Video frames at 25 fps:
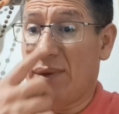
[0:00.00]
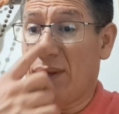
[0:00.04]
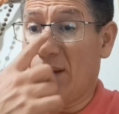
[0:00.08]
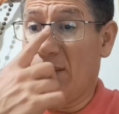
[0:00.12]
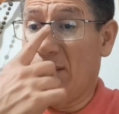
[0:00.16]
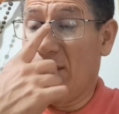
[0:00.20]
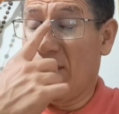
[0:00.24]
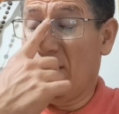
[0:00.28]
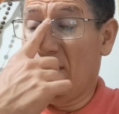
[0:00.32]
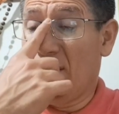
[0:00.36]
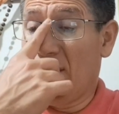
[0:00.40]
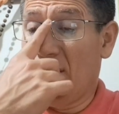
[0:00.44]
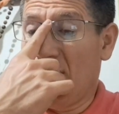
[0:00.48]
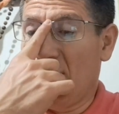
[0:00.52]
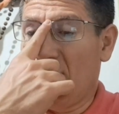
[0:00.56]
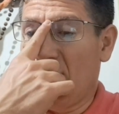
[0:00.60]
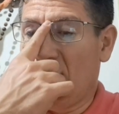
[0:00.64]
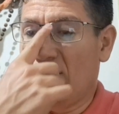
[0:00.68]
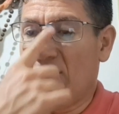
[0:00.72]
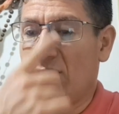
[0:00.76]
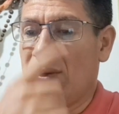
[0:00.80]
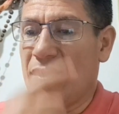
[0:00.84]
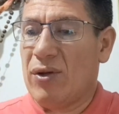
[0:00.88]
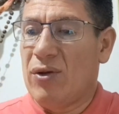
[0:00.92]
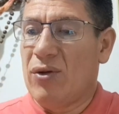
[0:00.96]
Bueno, que Dios nos
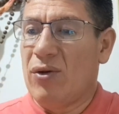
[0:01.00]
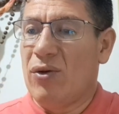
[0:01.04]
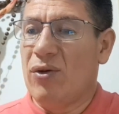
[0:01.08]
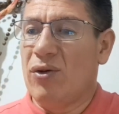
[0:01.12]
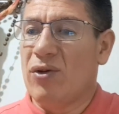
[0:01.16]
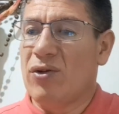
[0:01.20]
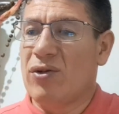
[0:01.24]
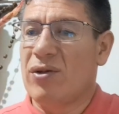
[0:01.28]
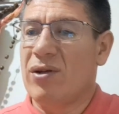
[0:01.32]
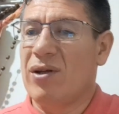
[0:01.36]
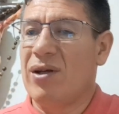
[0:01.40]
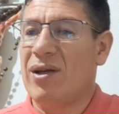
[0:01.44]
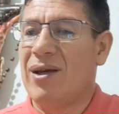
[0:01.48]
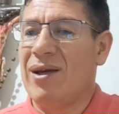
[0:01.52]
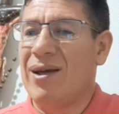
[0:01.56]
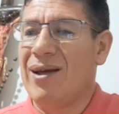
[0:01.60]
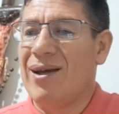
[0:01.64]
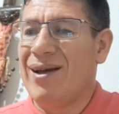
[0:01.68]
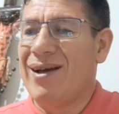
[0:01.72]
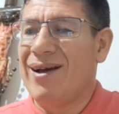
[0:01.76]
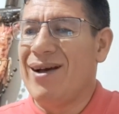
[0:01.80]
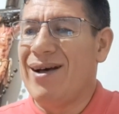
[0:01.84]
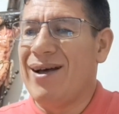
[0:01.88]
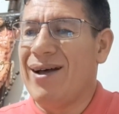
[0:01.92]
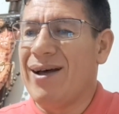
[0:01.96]
ayude a todos
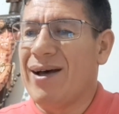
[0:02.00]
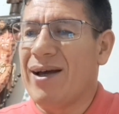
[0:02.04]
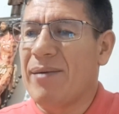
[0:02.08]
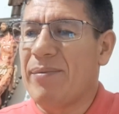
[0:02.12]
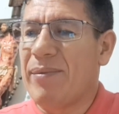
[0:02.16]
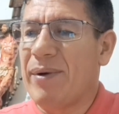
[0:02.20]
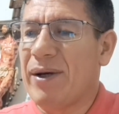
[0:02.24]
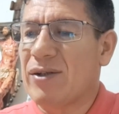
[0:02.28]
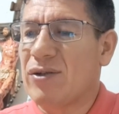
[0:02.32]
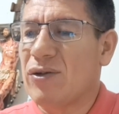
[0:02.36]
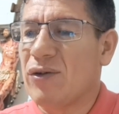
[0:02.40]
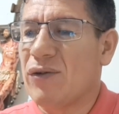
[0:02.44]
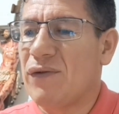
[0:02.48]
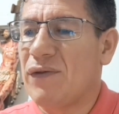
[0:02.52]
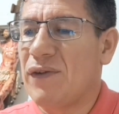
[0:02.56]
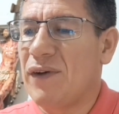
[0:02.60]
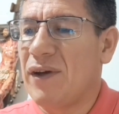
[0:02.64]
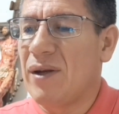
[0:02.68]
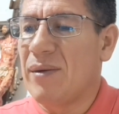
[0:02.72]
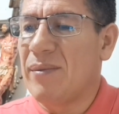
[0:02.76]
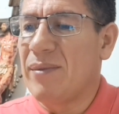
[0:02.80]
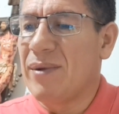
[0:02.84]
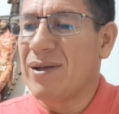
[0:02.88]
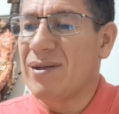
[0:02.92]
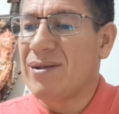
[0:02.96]
a dar pasos
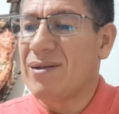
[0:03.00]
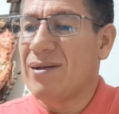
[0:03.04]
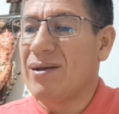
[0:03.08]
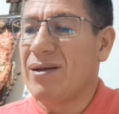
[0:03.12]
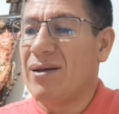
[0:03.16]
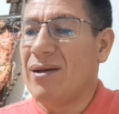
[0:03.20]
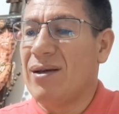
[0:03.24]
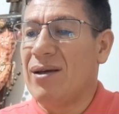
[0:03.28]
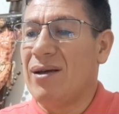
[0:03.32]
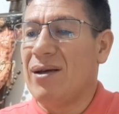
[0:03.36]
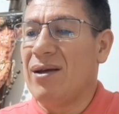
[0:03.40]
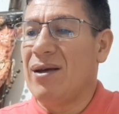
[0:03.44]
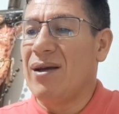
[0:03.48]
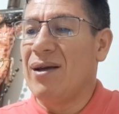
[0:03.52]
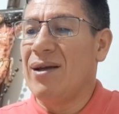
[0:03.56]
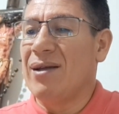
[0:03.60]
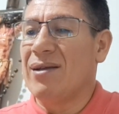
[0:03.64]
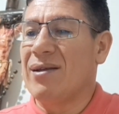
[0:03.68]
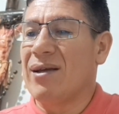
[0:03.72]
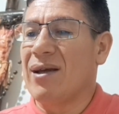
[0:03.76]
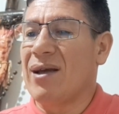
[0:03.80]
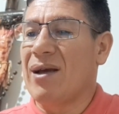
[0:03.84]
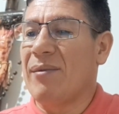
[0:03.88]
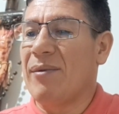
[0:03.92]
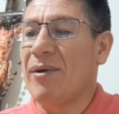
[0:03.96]
firmes en
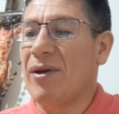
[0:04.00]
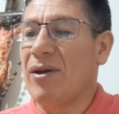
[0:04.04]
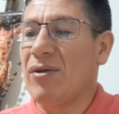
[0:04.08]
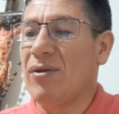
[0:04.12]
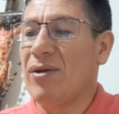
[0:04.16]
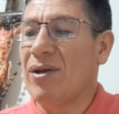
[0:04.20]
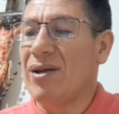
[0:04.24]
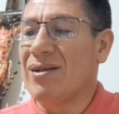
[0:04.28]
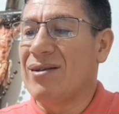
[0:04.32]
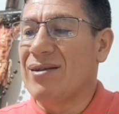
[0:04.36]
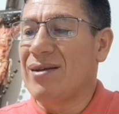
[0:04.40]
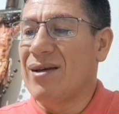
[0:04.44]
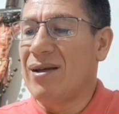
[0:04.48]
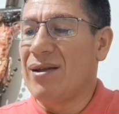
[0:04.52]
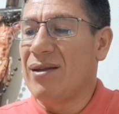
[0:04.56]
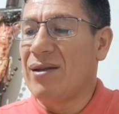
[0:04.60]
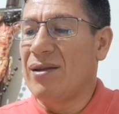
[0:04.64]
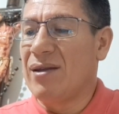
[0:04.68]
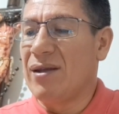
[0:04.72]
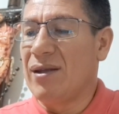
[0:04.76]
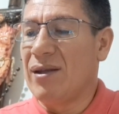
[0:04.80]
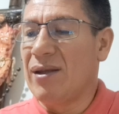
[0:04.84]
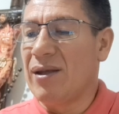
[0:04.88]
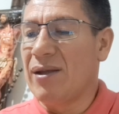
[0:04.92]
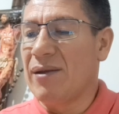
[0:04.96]
este camino de
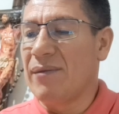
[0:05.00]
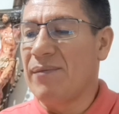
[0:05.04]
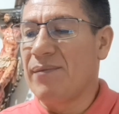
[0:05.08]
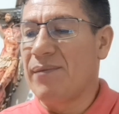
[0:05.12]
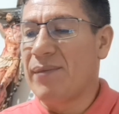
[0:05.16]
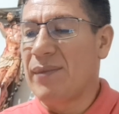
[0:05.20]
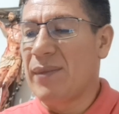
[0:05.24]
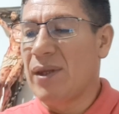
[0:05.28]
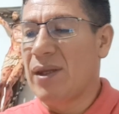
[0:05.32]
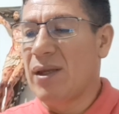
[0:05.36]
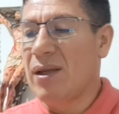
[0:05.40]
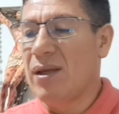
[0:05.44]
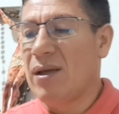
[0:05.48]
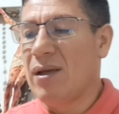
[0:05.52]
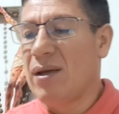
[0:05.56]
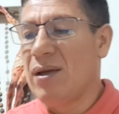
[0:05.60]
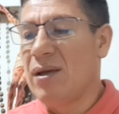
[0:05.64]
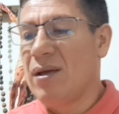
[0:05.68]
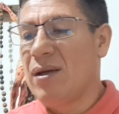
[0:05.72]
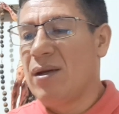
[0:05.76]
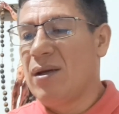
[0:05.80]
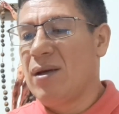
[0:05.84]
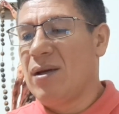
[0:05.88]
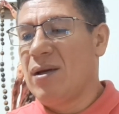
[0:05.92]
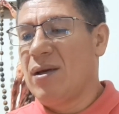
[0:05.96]
santidad.
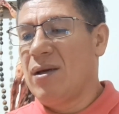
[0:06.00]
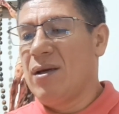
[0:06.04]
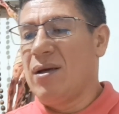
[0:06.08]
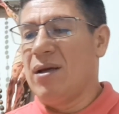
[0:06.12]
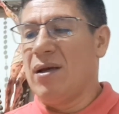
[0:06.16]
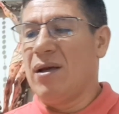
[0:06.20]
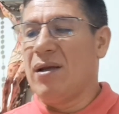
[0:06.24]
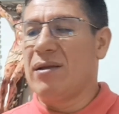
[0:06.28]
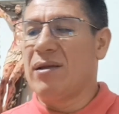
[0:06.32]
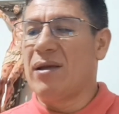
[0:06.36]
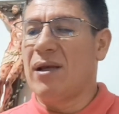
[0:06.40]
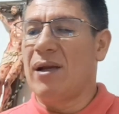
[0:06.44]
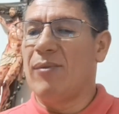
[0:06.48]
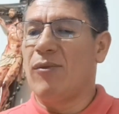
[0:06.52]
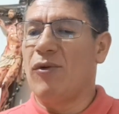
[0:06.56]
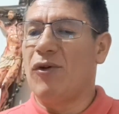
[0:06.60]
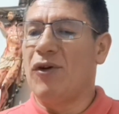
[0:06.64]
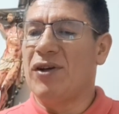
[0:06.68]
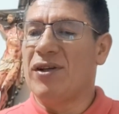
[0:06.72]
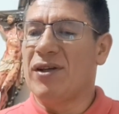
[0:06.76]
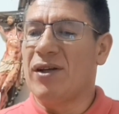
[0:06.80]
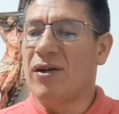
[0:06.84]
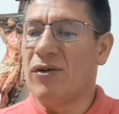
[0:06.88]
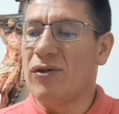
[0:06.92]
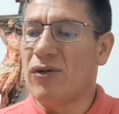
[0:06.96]
El Salmo
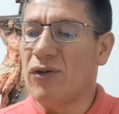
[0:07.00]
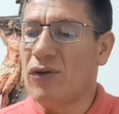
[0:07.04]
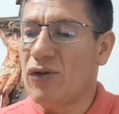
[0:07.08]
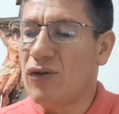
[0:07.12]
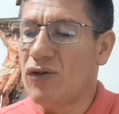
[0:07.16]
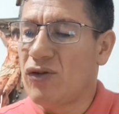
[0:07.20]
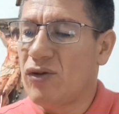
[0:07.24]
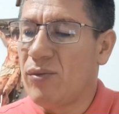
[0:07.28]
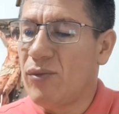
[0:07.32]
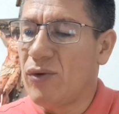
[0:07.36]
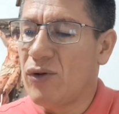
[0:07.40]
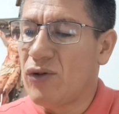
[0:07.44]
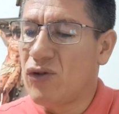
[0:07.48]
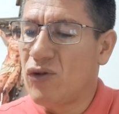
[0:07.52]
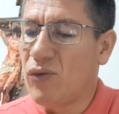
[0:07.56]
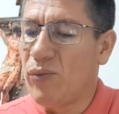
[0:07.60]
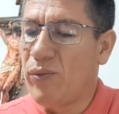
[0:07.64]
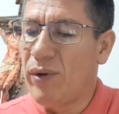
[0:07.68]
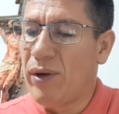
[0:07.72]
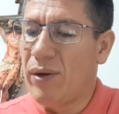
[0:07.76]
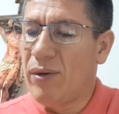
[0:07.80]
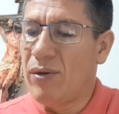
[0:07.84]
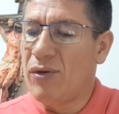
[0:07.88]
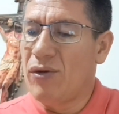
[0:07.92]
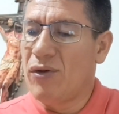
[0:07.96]
dice, nosotros somos su
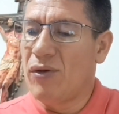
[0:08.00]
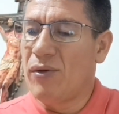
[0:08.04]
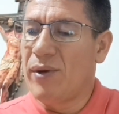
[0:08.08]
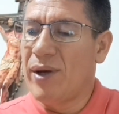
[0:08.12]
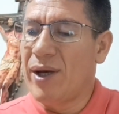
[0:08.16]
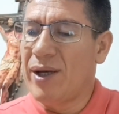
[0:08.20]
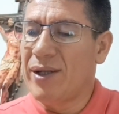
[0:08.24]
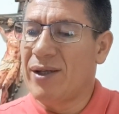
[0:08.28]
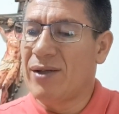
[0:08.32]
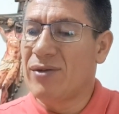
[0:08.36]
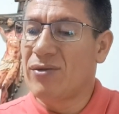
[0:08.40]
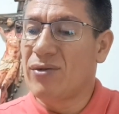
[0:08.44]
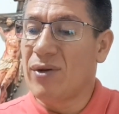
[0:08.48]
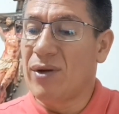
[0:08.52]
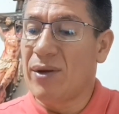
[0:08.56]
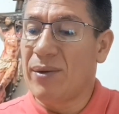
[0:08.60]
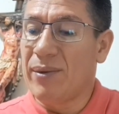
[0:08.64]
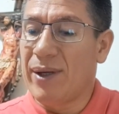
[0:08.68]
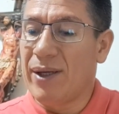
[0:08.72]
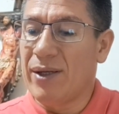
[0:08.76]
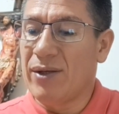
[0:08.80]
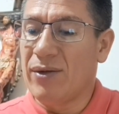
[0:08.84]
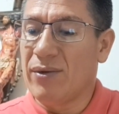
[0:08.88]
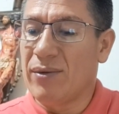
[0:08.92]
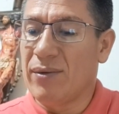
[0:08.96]
pueblo y ovejas de su
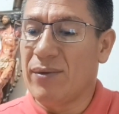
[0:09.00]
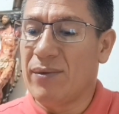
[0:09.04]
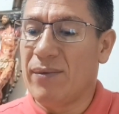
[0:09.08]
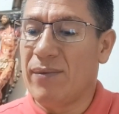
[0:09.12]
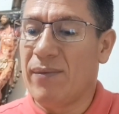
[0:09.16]
rebaño.